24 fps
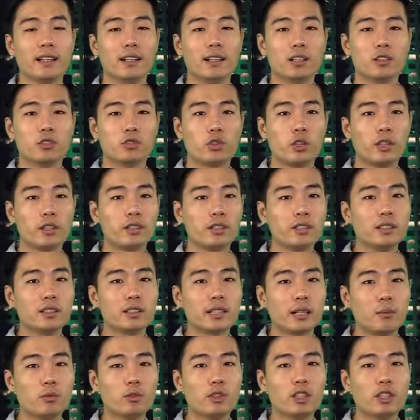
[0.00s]
최신
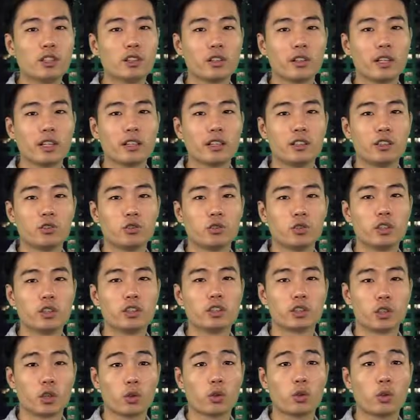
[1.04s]
사물 인터넷 기술을
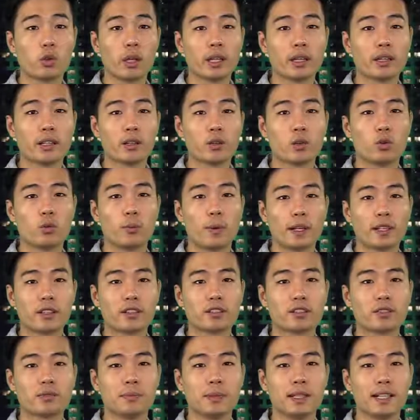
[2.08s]
적용했다고
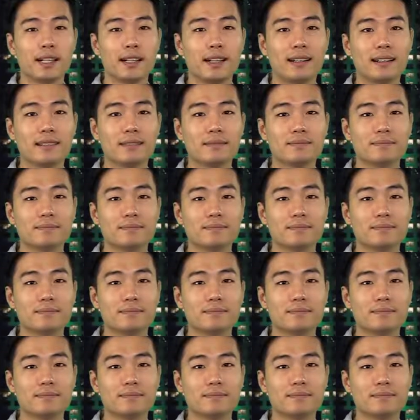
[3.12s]
밝혔습니다.